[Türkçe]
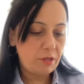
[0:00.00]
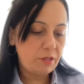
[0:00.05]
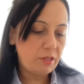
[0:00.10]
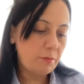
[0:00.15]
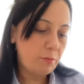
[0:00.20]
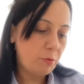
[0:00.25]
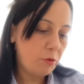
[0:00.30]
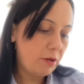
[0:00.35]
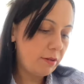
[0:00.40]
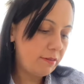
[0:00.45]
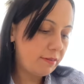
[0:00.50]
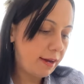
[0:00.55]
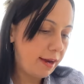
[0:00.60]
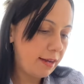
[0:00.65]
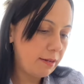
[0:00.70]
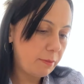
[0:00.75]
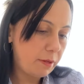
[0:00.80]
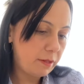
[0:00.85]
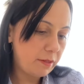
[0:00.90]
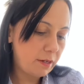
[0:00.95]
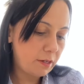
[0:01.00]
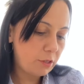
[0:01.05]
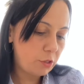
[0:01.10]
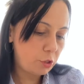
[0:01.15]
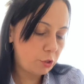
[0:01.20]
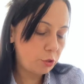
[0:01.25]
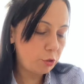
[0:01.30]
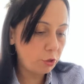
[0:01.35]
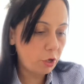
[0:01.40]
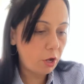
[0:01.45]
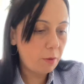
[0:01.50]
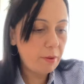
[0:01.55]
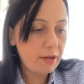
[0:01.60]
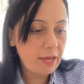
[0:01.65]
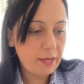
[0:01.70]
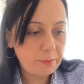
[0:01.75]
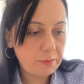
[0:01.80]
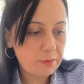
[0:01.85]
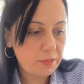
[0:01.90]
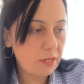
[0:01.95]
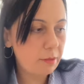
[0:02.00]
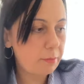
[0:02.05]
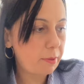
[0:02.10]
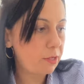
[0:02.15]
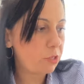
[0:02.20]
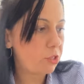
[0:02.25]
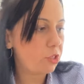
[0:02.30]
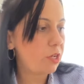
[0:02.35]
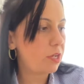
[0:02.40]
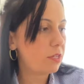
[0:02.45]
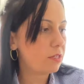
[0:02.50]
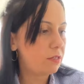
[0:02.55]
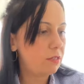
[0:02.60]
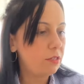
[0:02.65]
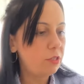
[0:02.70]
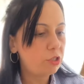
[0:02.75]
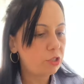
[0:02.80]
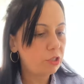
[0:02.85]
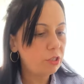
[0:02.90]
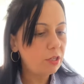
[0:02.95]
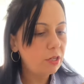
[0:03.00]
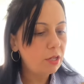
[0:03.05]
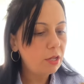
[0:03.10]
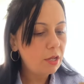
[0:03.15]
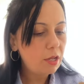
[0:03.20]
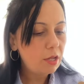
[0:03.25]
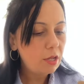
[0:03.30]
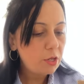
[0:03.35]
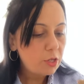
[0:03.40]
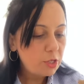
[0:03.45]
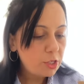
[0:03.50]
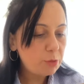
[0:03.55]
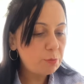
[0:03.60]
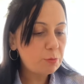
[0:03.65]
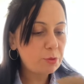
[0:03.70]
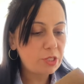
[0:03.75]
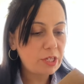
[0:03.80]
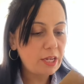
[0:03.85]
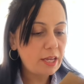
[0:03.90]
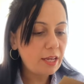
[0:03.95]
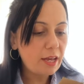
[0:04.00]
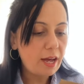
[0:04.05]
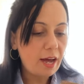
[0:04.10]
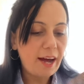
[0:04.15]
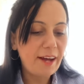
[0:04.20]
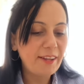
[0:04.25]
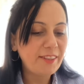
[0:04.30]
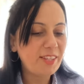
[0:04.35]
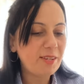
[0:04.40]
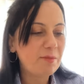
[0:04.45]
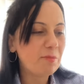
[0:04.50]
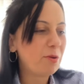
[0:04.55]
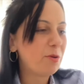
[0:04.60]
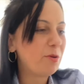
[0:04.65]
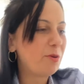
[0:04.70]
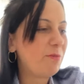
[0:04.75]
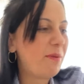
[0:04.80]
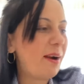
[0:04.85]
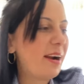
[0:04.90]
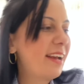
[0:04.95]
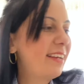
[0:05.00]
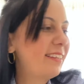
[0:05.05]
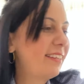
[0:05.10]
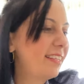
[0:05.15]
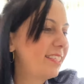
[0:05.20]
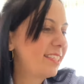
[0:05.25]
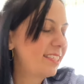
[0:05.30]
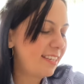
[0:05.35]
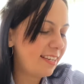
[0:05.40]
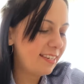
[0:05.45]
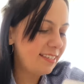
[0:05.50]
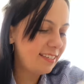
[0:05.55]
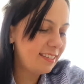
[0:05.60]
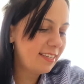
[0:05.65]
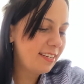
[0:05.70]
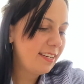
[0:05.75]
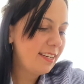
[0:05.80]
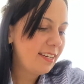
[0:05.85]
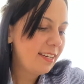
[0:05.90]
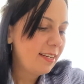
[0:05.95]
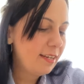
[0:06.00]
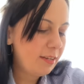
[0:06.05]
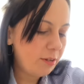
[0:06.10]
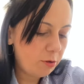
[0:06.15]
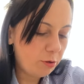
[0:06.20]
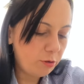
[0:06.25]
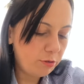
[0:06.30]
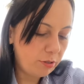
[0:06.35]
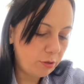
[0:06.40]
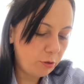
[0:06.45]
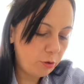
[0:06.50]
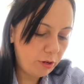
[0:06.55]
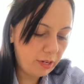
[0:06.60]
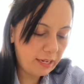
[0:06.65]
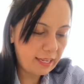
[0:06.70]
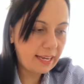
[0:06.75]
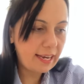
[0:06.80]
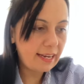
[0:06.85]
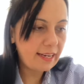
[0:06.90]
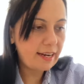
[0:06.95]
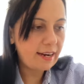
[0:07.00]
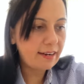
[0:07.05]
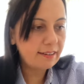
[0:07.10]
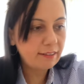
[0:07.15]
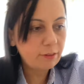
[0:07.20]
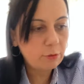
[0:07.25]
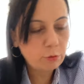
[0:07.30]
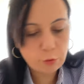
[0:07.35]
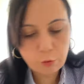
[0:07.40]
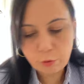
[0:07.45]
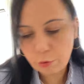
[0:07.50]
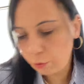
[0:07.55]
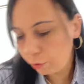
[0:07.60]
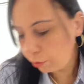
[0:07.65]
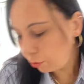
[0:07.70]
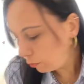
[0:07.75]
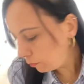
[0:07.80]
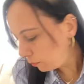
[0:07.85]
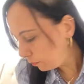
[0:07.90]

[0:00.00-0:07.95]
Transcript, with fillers: ki de böyle talimatlar çıkıyor ama hepsi yabancı yazdığı için hiçbir şey anlamıyorum arkadaşlar. O da öyle kenarda dursun